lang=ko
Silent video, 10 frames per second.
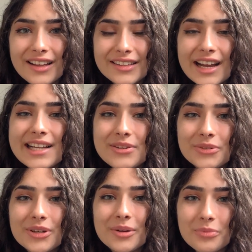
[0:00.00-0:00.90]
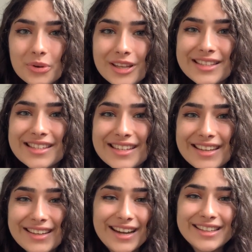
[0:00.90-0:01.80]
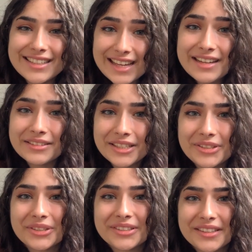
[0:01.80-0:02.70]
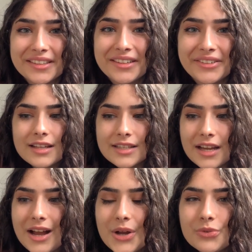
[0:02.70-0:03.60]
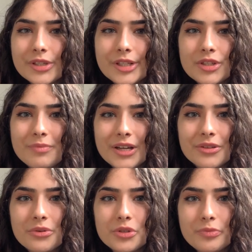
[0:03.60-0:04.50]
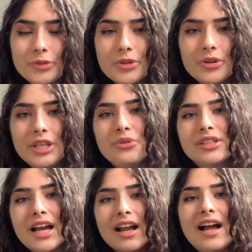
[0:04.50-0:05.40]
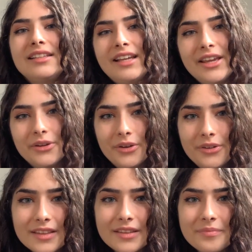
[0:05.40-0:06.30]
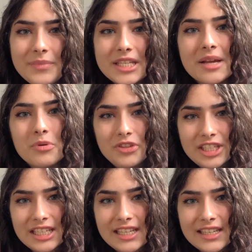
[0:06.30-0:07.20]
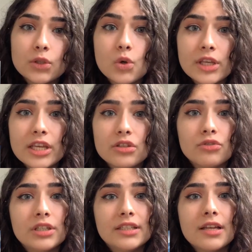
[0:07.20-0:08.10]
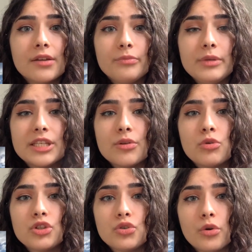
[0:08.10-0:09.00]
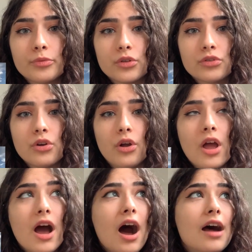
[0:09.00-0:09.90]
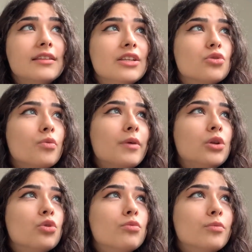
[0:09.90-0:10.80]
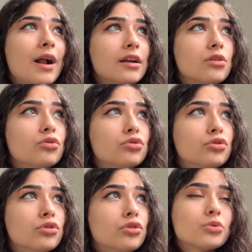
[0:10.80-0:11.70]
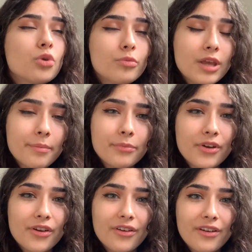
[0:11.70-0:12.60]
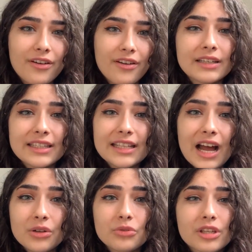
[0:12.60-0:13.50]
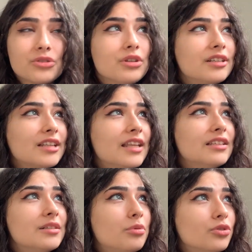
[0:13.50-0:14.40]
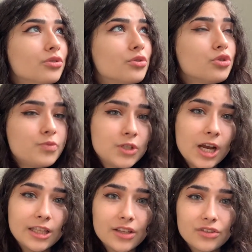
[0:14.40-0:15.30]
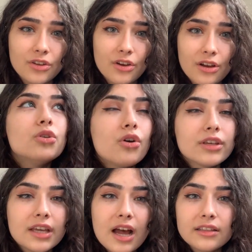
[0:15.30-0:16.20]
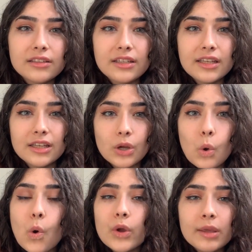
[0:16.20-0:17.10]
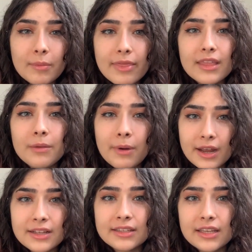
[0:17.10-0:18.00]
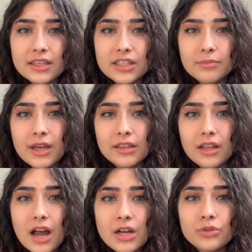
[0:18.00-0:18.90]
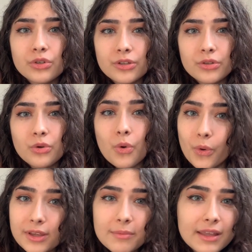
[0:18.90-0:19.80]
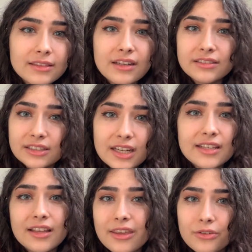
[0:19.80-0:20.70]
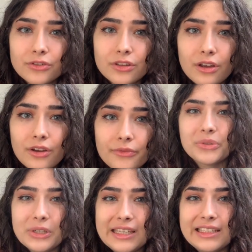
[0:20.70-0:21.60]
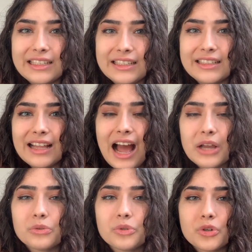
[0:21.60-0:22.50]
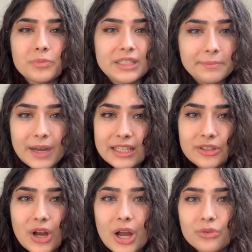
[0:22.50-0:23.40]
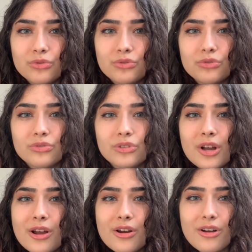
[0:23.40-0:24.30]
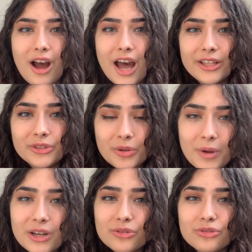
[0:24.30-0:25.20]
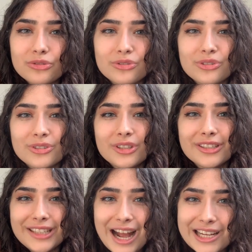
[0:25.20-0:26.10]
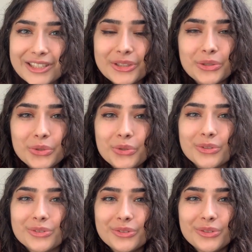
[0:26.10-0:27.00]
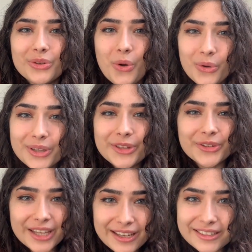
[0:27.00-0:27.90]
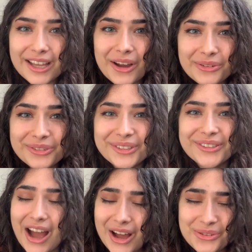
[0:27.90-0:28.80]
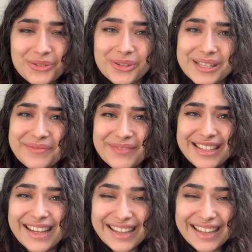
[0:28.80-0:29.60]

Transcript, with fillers: 나 1년 동안 뭐 했지? 라는 생각이 들었어요. 제가 한국에 대해서 바뀌고 싶은 거 이거 딱 하나예요. 미세먼지. 터키에서는 미세먼지 없어서 하늘이 정말 너무 맑고 너무 예뻐요. 근데 한국에서 이런 하늘을 보는 거 쉽지 않았어요. 여기 하늘이 거의 맨날 파란색이지만 한국에서 거의 맨날 그레이색이었어요. 터키는 한국처럼 습하지도 않고 하늘도 맑고 날씨도 좋고 공기도 깨끗하고 아주 좋습니다.